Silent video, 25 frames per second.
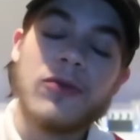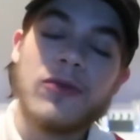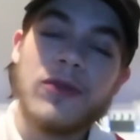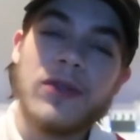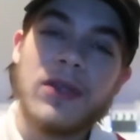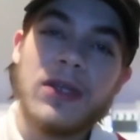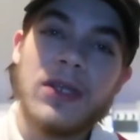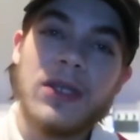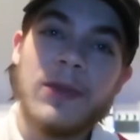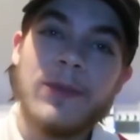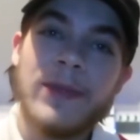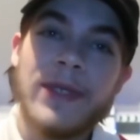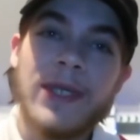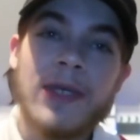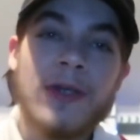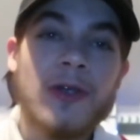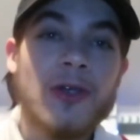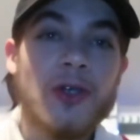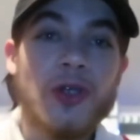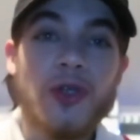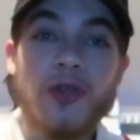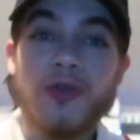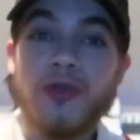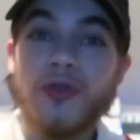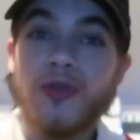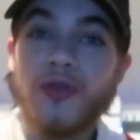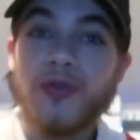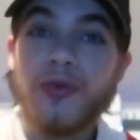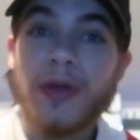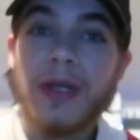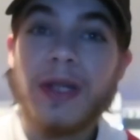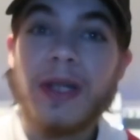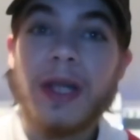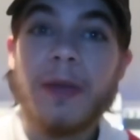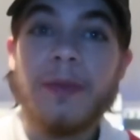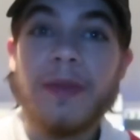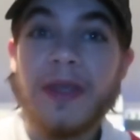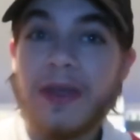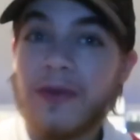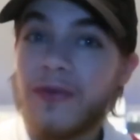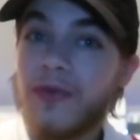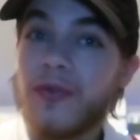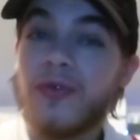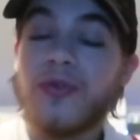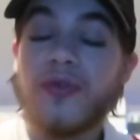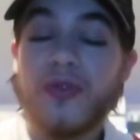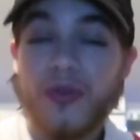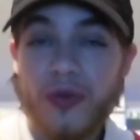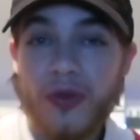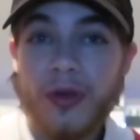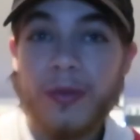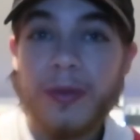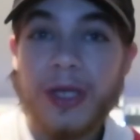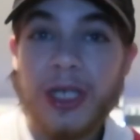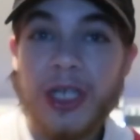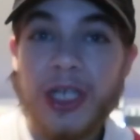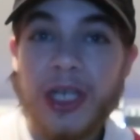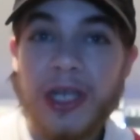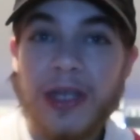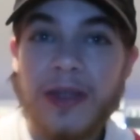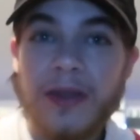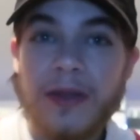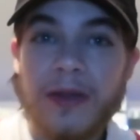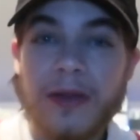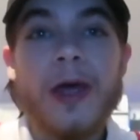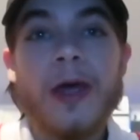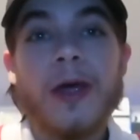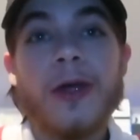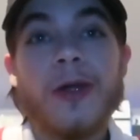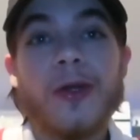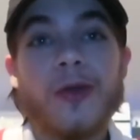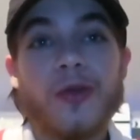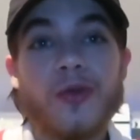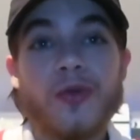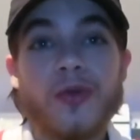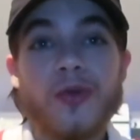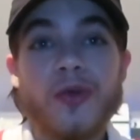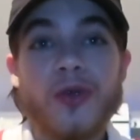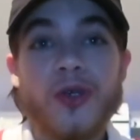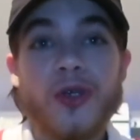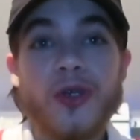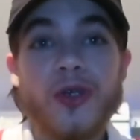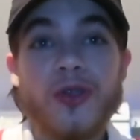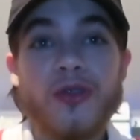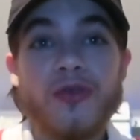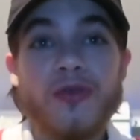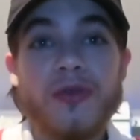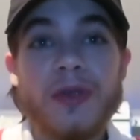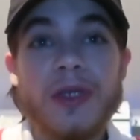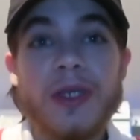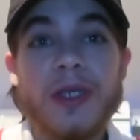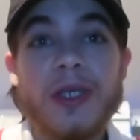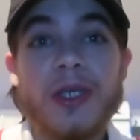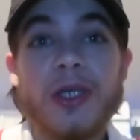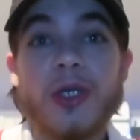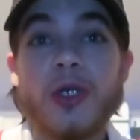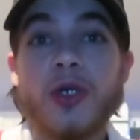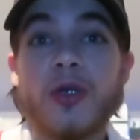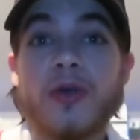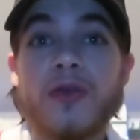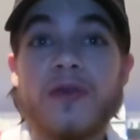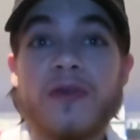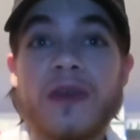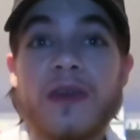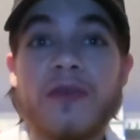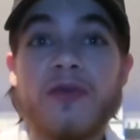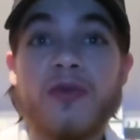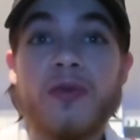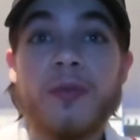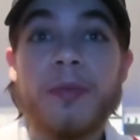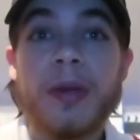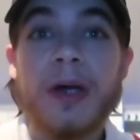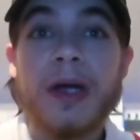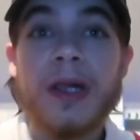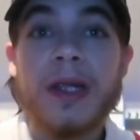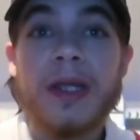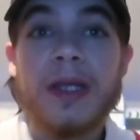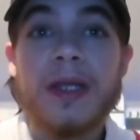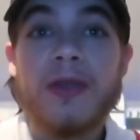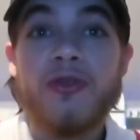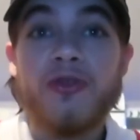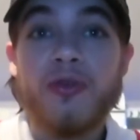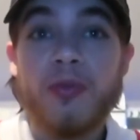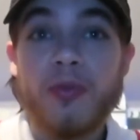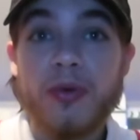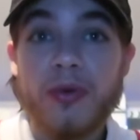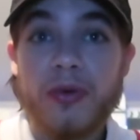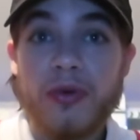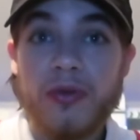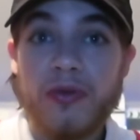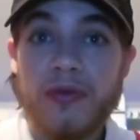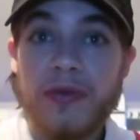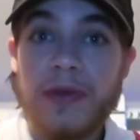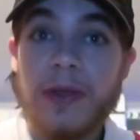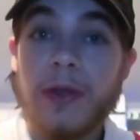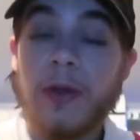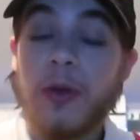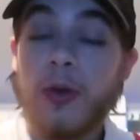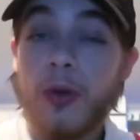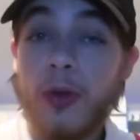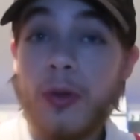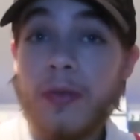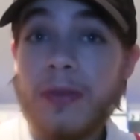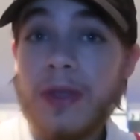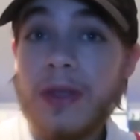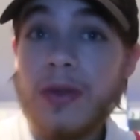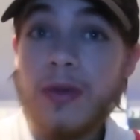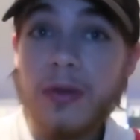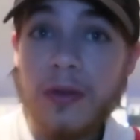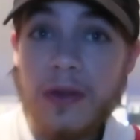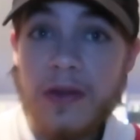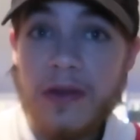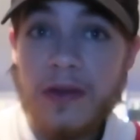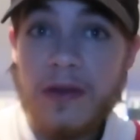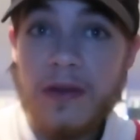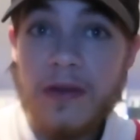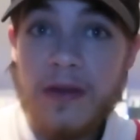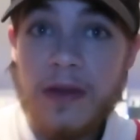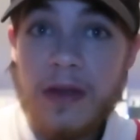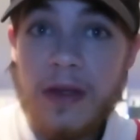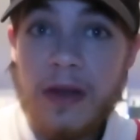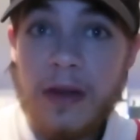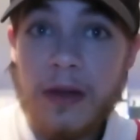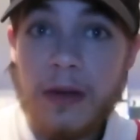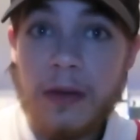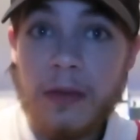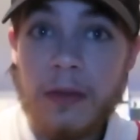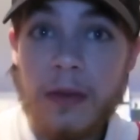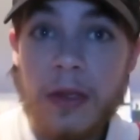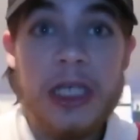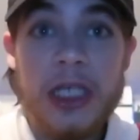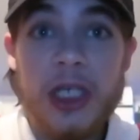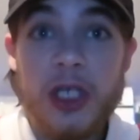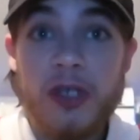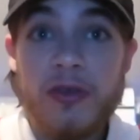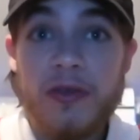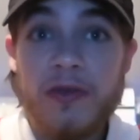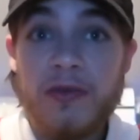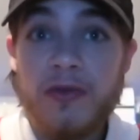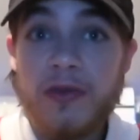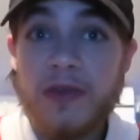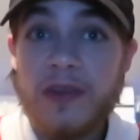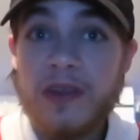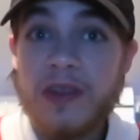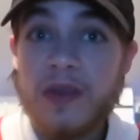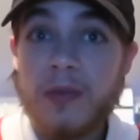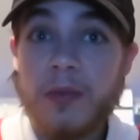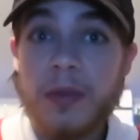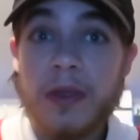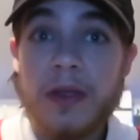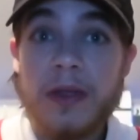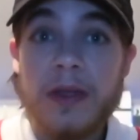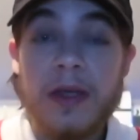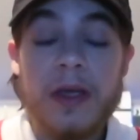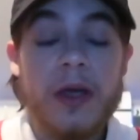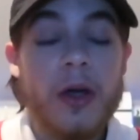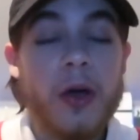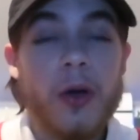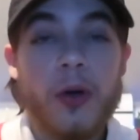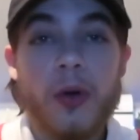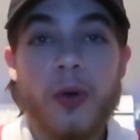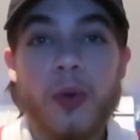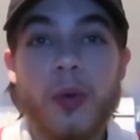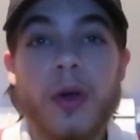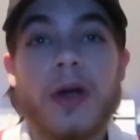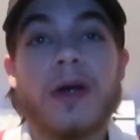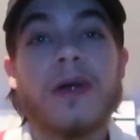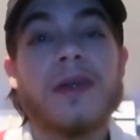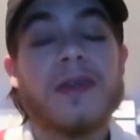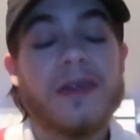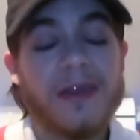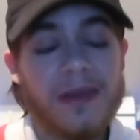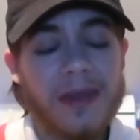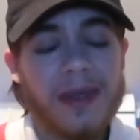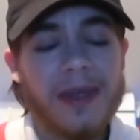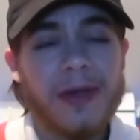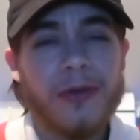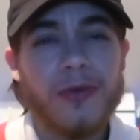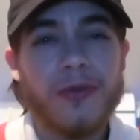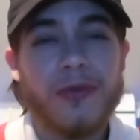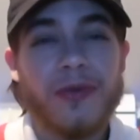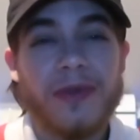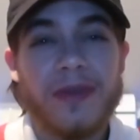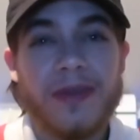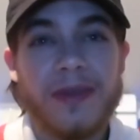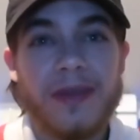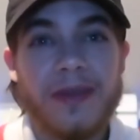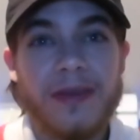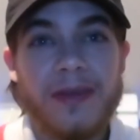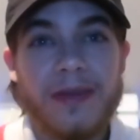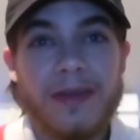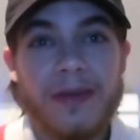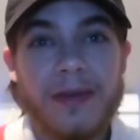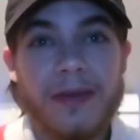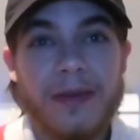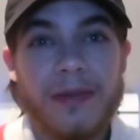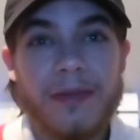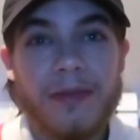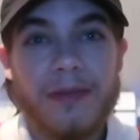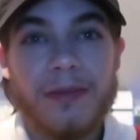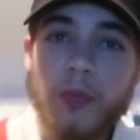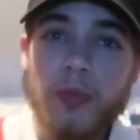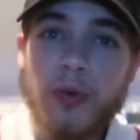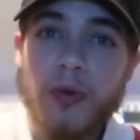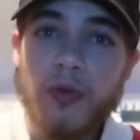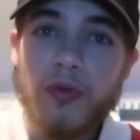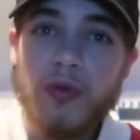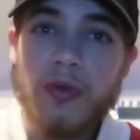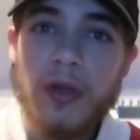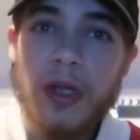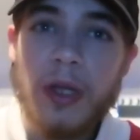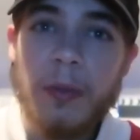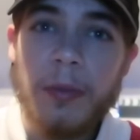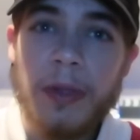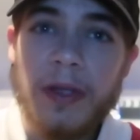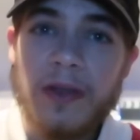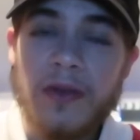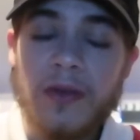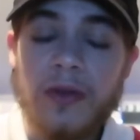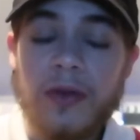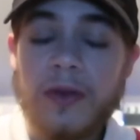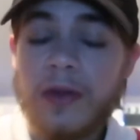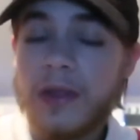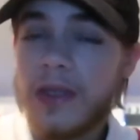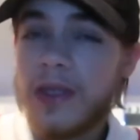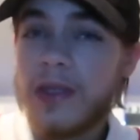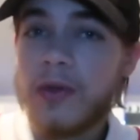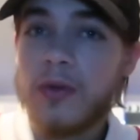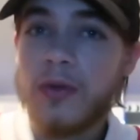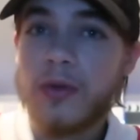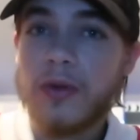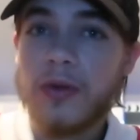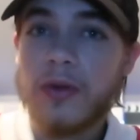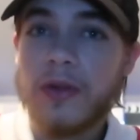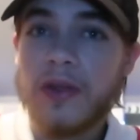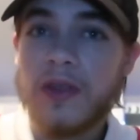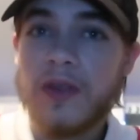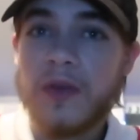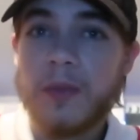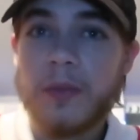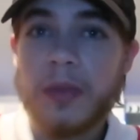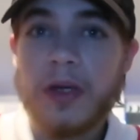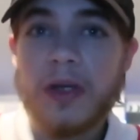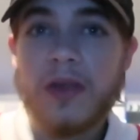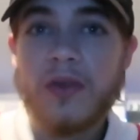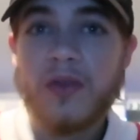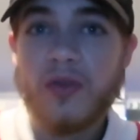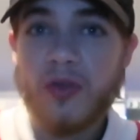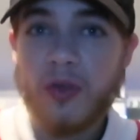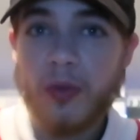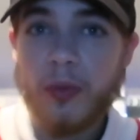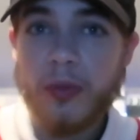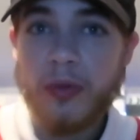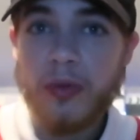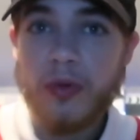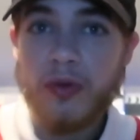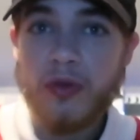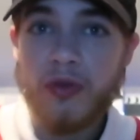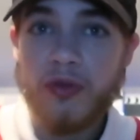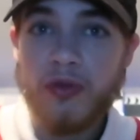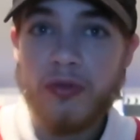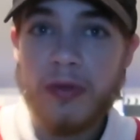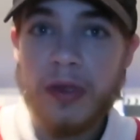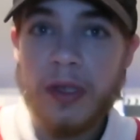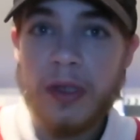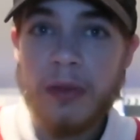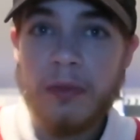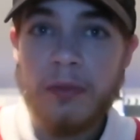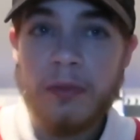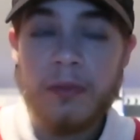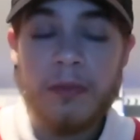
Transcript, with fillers: que vous allez bien. Je vous souhaite la bienvenue sur ma chaîne. Donc aujourd'hui, je vais vous parler du produit le et je vais vous expliquer en quoi ça consiste. Pour toutes les personnes qui ne connaissent pas ce produit,